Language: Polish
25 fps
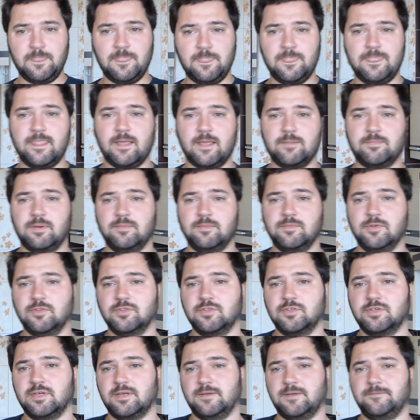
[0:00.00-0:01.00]
na
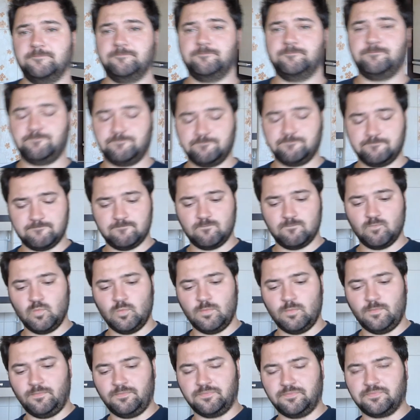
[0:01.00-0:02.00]
pamiątkę,
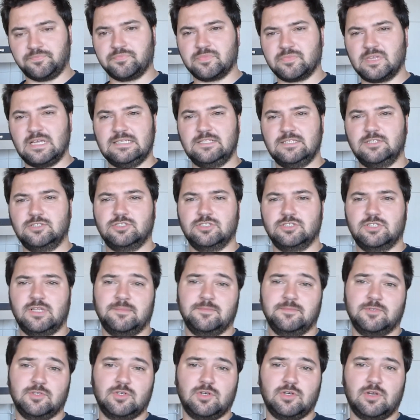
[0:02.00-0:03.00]
czy
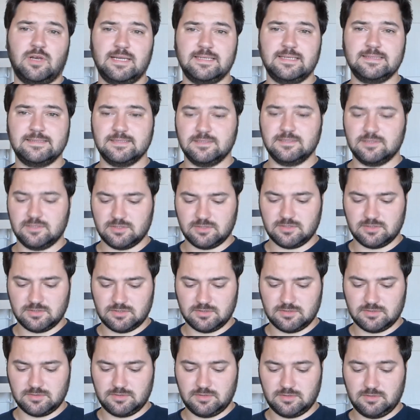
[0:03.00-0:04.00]
tam do kolekcji, to,
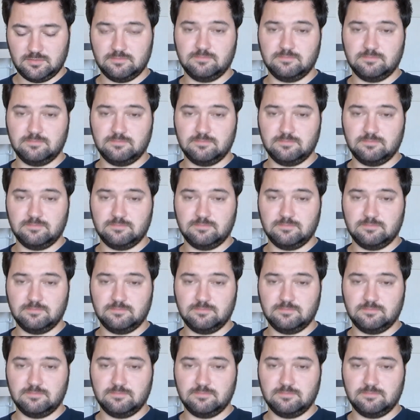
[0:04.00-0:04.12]
to